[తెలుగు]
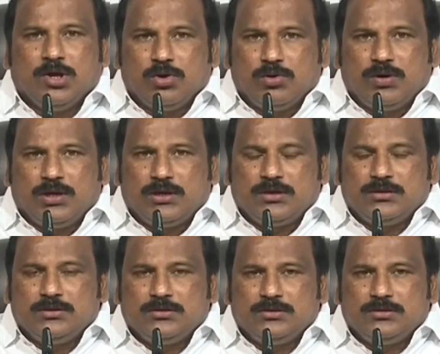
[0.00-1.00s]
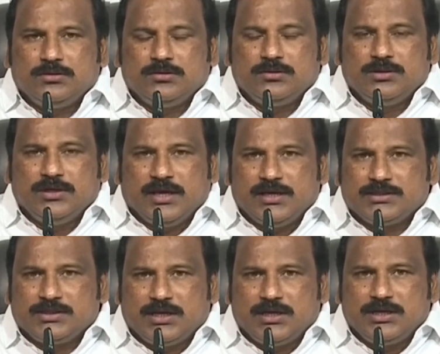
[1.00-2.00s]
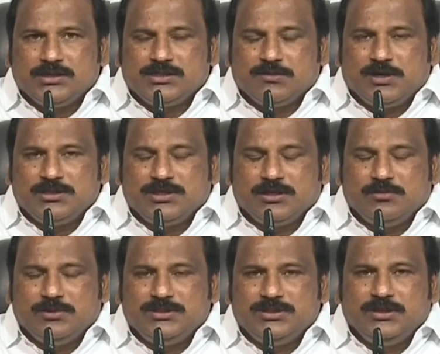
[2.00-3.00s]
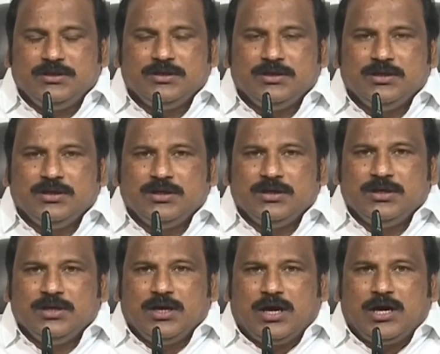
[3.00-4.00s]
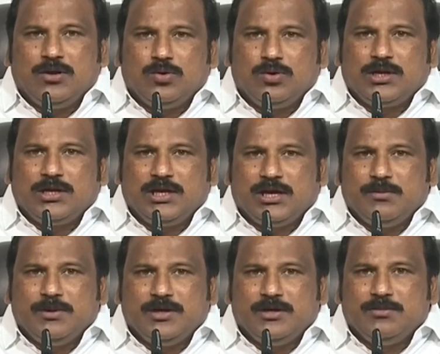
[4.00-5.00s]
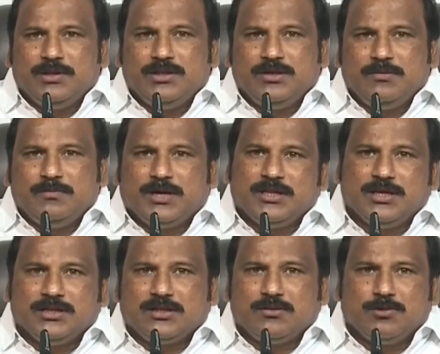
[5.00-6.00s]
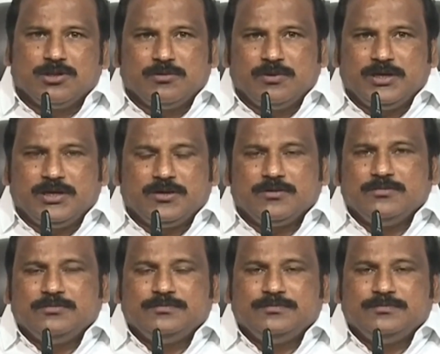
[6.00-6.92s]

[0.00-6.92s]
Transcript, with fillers: గౌరవ న్యాయస్థానానికి సమాచారం ఇచ్చి ఆ నూట యాభై ఏడు మంది పాదయాత్ర మొదలుపెట్టారు